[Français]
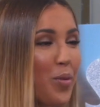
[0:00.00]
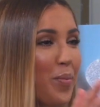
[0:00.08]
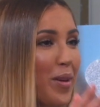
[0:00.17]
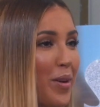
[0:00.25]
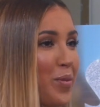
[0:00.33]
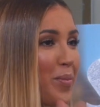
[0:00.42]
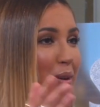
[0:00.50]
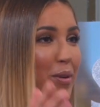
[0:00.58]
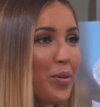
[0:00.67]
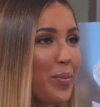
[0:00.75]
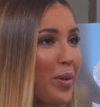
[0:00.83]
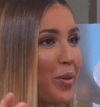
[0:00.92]
couper
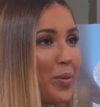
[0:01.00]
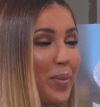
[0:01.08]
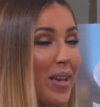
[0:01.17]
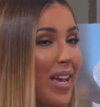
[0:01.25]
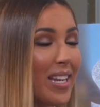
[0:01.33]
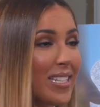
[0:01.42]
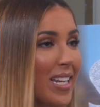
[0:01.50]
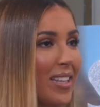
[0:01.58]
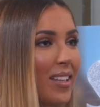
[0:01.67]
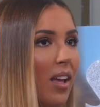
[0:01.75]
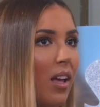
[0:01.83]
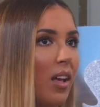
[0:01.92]
couper couper, couper à la
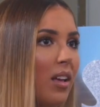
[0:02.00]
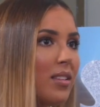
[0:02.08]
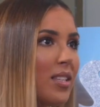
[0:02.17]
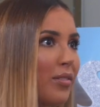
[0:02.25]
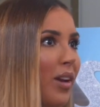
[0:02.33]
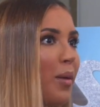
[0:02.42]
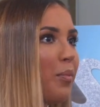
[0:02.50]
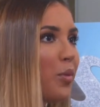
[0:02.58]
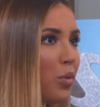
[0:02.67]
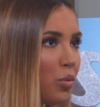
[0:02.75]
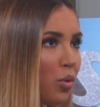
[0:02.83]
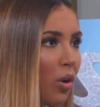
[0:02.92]
chaîne, ça fait un
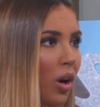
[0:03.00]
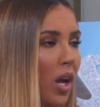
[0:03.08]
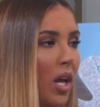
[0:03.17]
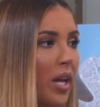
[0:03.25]
peu lourd.